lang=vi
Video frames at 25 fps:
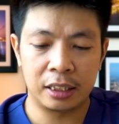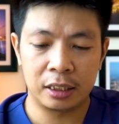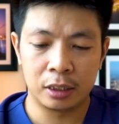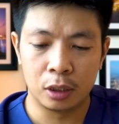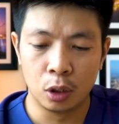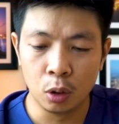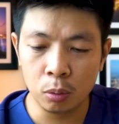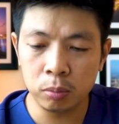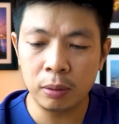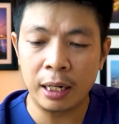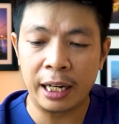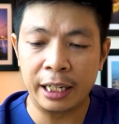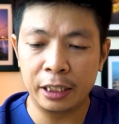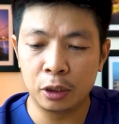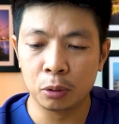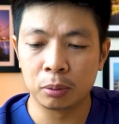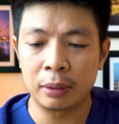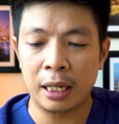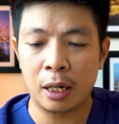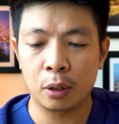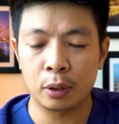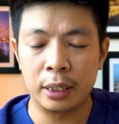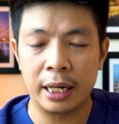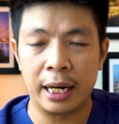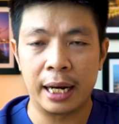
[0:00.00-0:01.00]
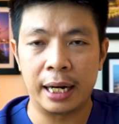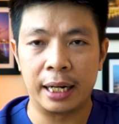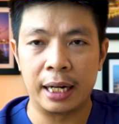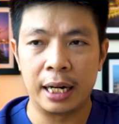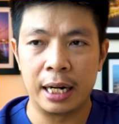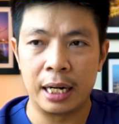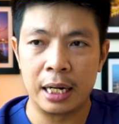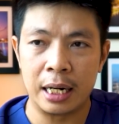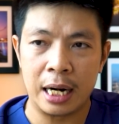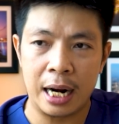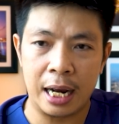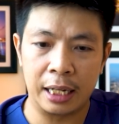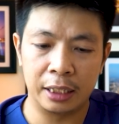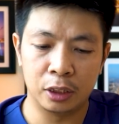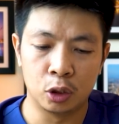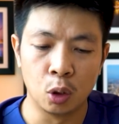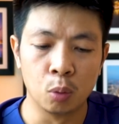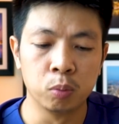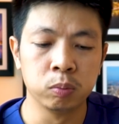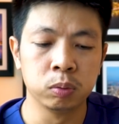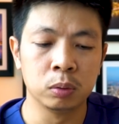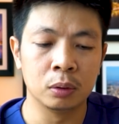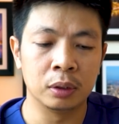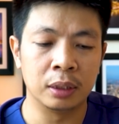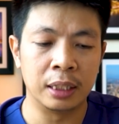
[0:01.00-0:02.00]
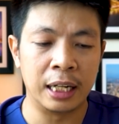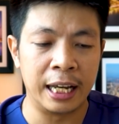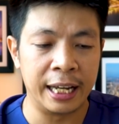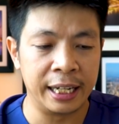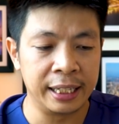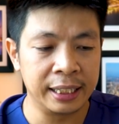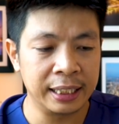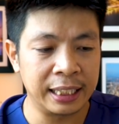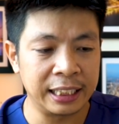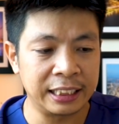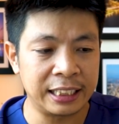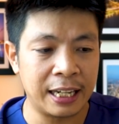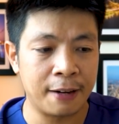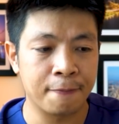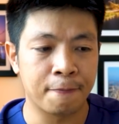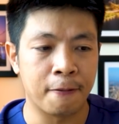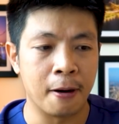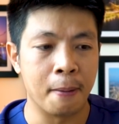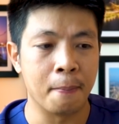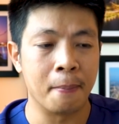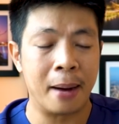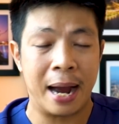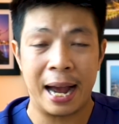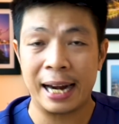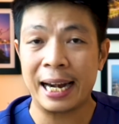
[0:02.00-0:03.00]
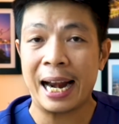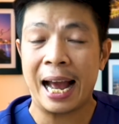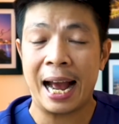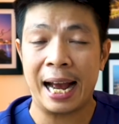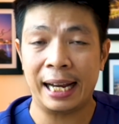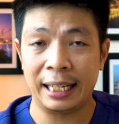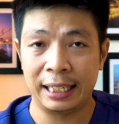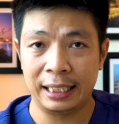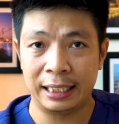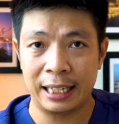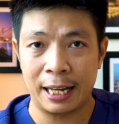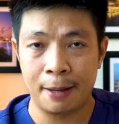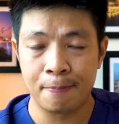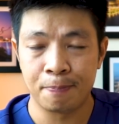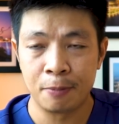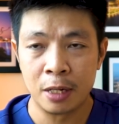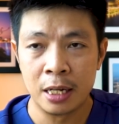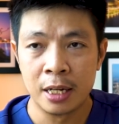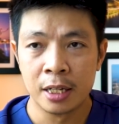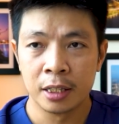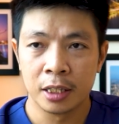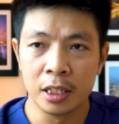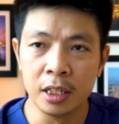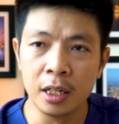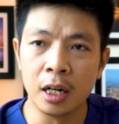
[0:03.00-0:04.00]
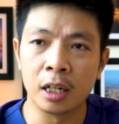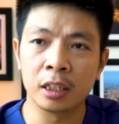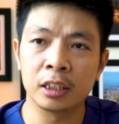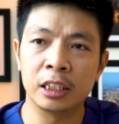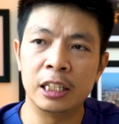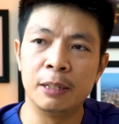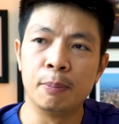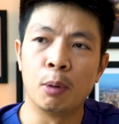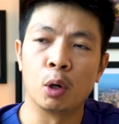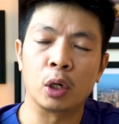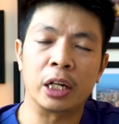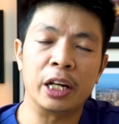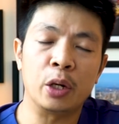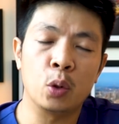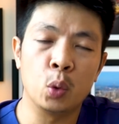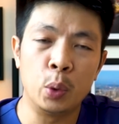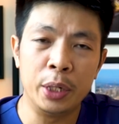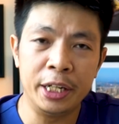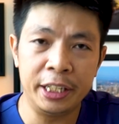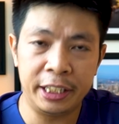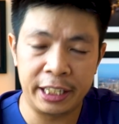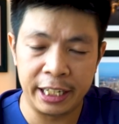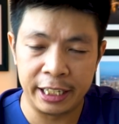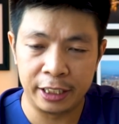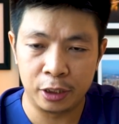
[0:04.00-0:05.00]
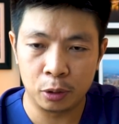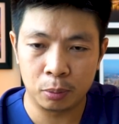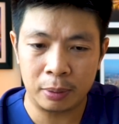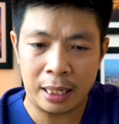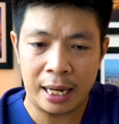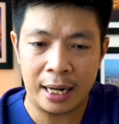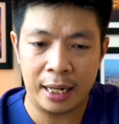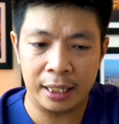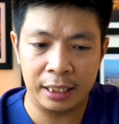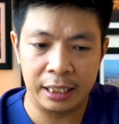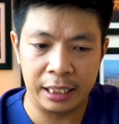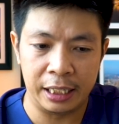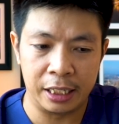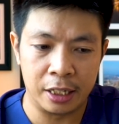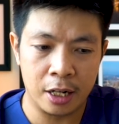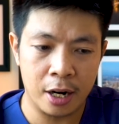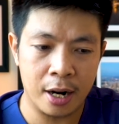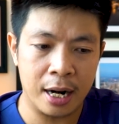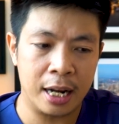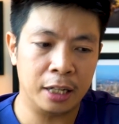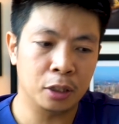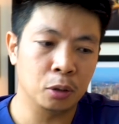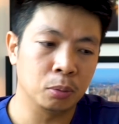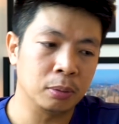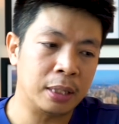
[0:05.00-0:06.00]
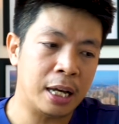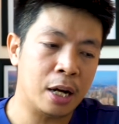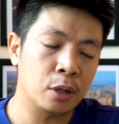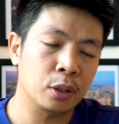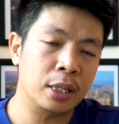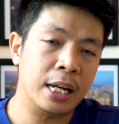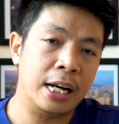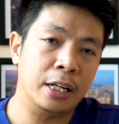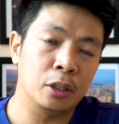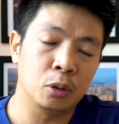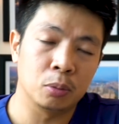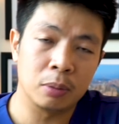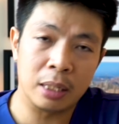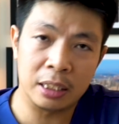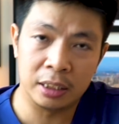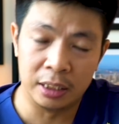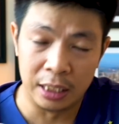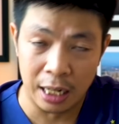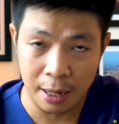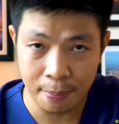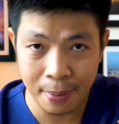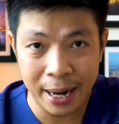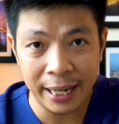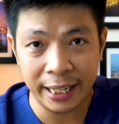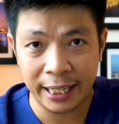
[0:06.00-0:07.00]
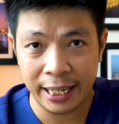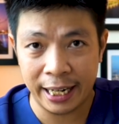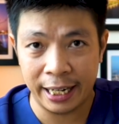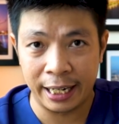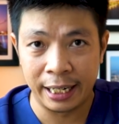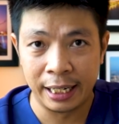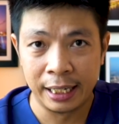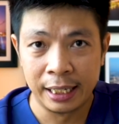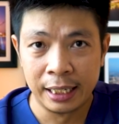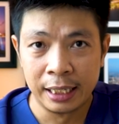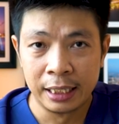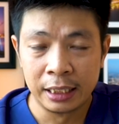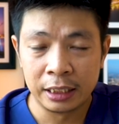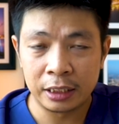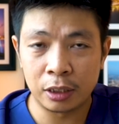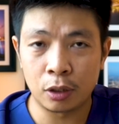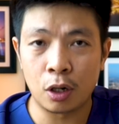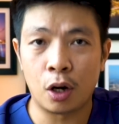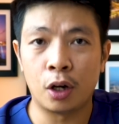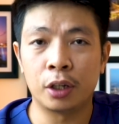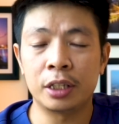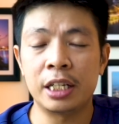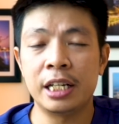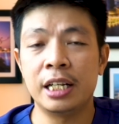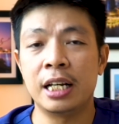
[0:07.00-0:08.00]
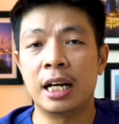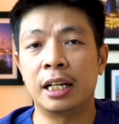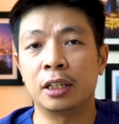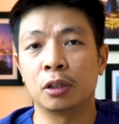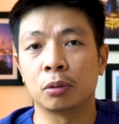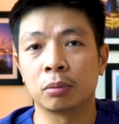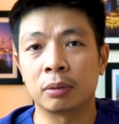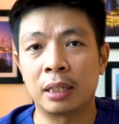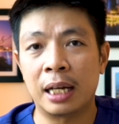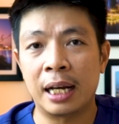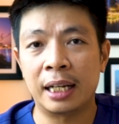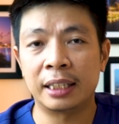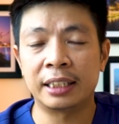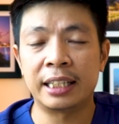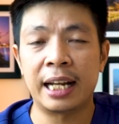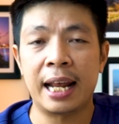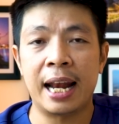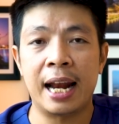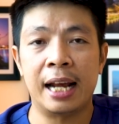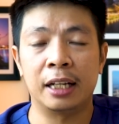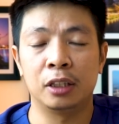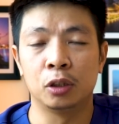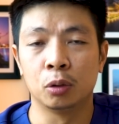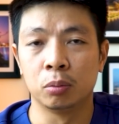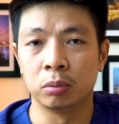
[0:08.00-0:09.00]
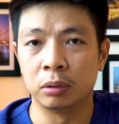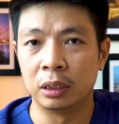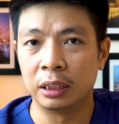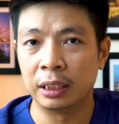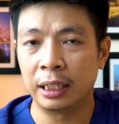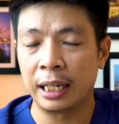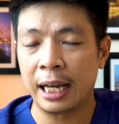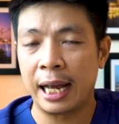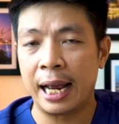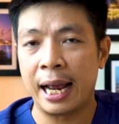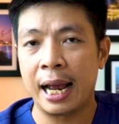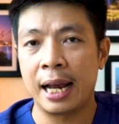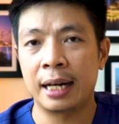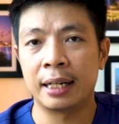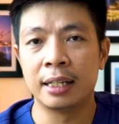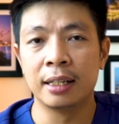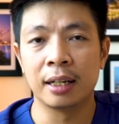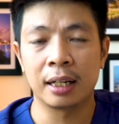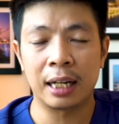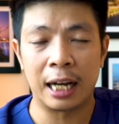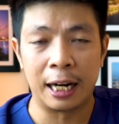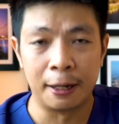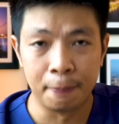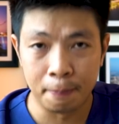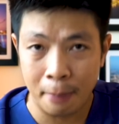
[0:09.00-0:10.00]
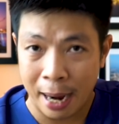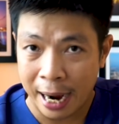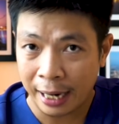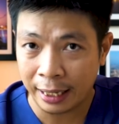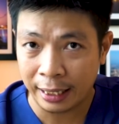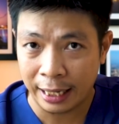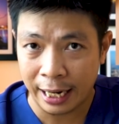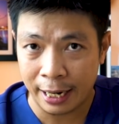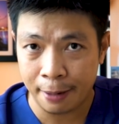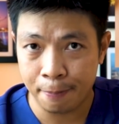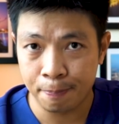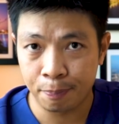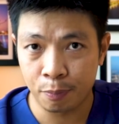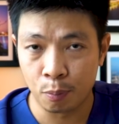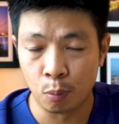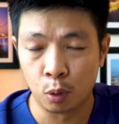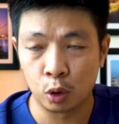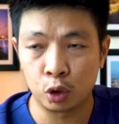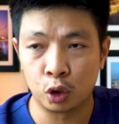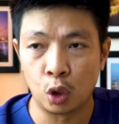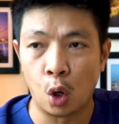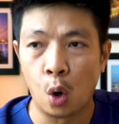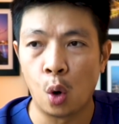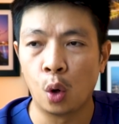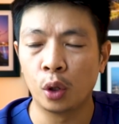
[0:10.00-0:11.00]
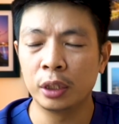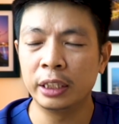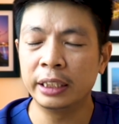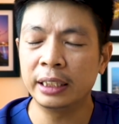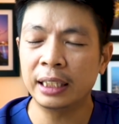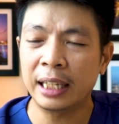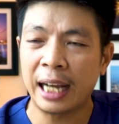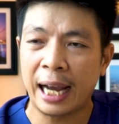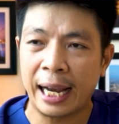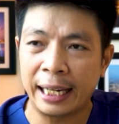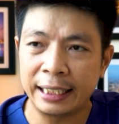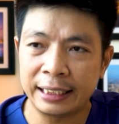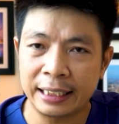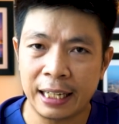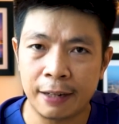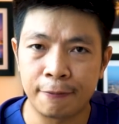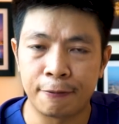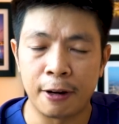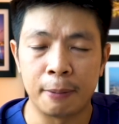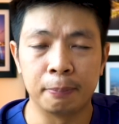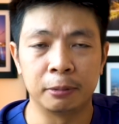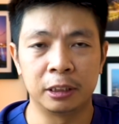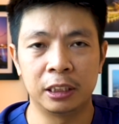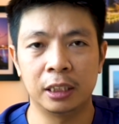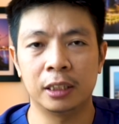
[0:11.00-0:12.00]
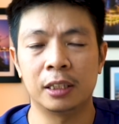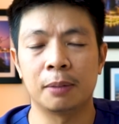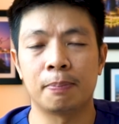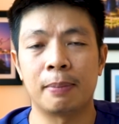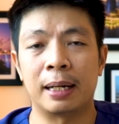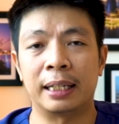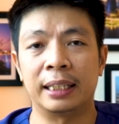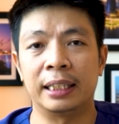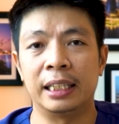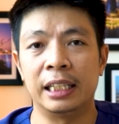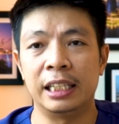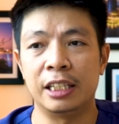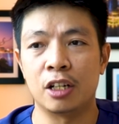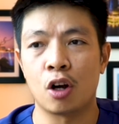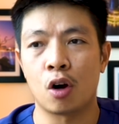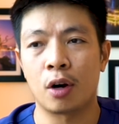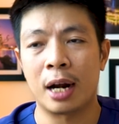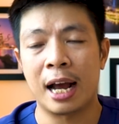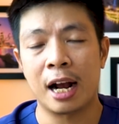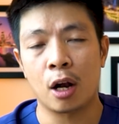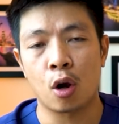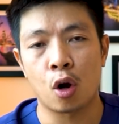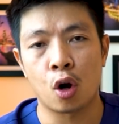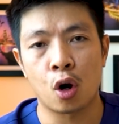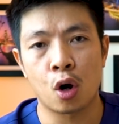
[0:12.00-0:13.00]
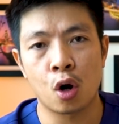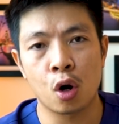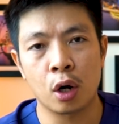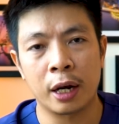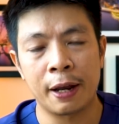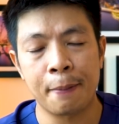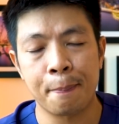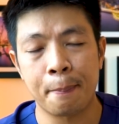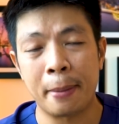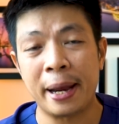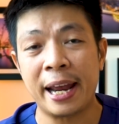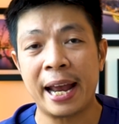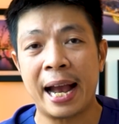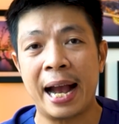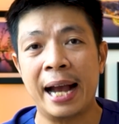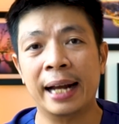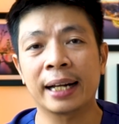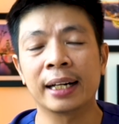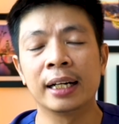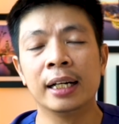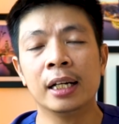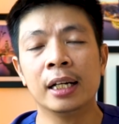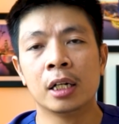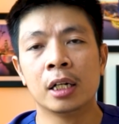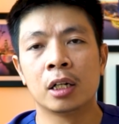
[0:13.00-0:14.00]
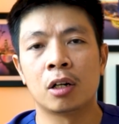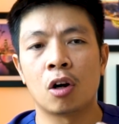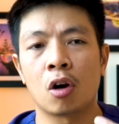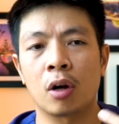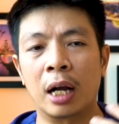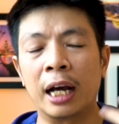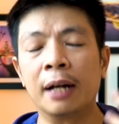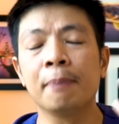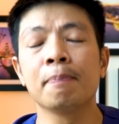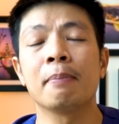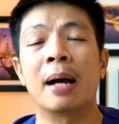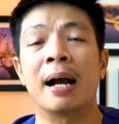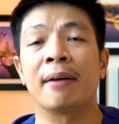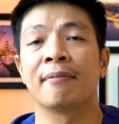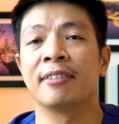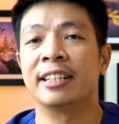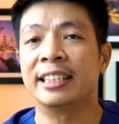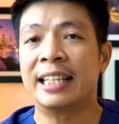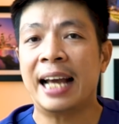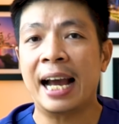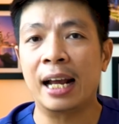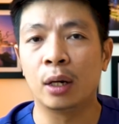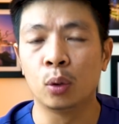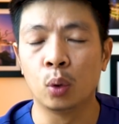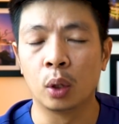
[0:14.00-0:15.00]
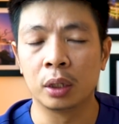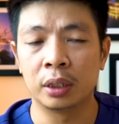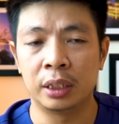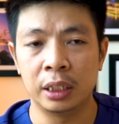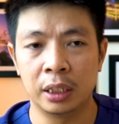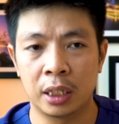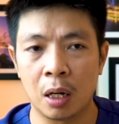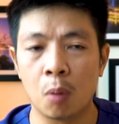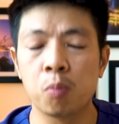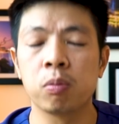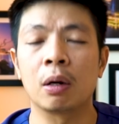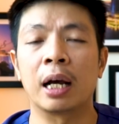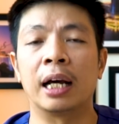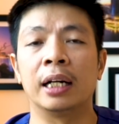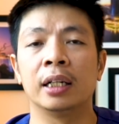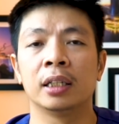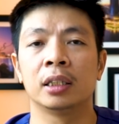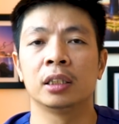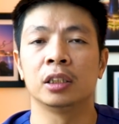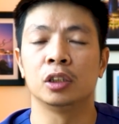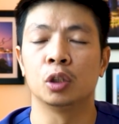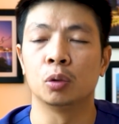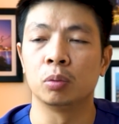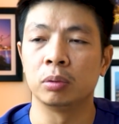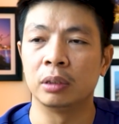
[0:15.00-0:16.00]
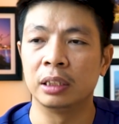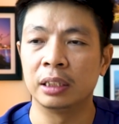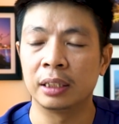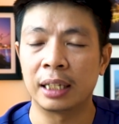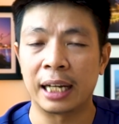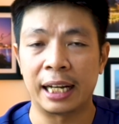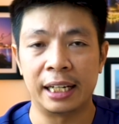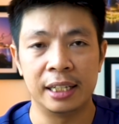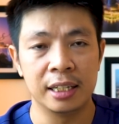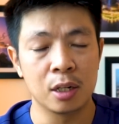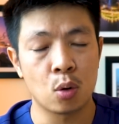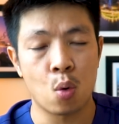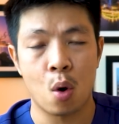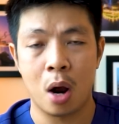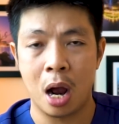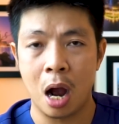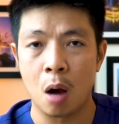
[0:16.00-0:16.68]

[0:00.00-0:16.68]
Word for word: lúc đấy chúng ta có thể dùng đến cái sản phẩm HA như này. Thường thì một cái quy trình chúng ta là gì? Đó là chúng ta có thể là chúng ta rửa mặt này. Sau đó thì chúng ta sẽ là dùng những cái nước cân bằng này. Một số những cái sản phẩm sữa rửa mặt thì nó đã có cái pH nó cân bằng với da luôn, thì không cần sử dụng những cái nước hoa